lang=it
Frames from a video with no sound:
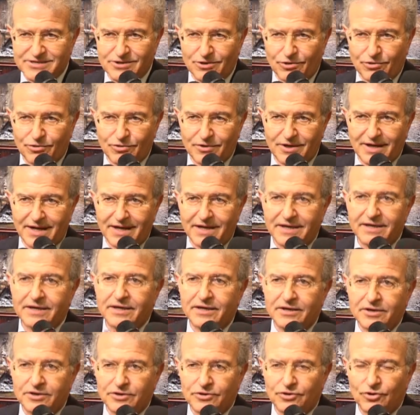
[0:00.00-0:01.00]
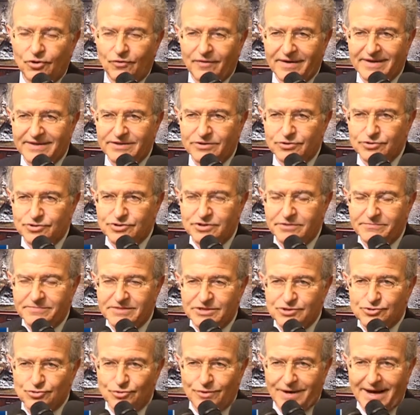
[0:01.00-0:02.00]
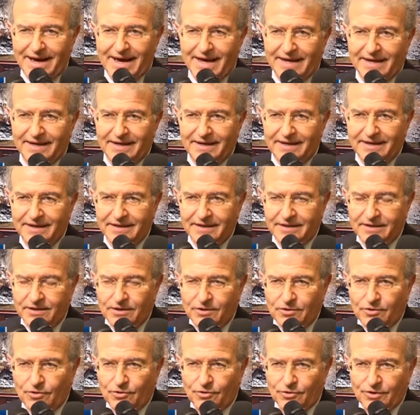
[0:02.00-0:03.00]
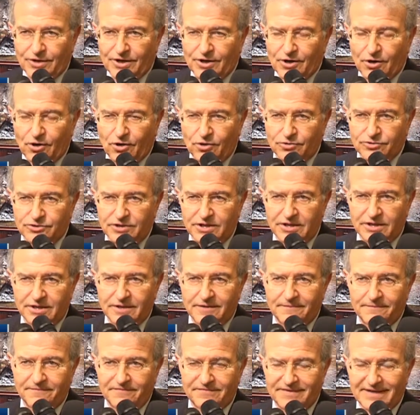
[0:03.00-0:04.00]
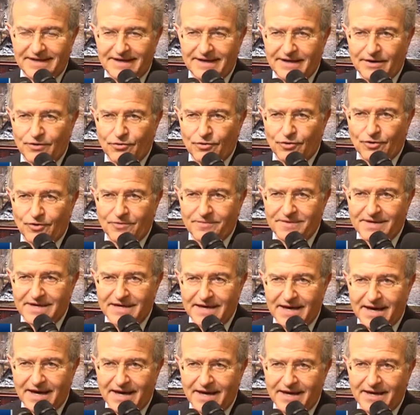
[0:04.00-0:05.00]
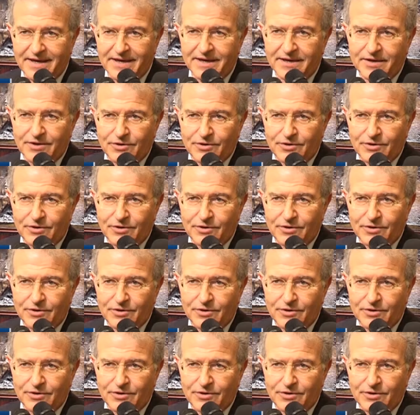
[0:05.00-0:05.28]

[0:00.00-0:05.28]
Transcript: azione dovendosi misurare con i nodi dell'economia,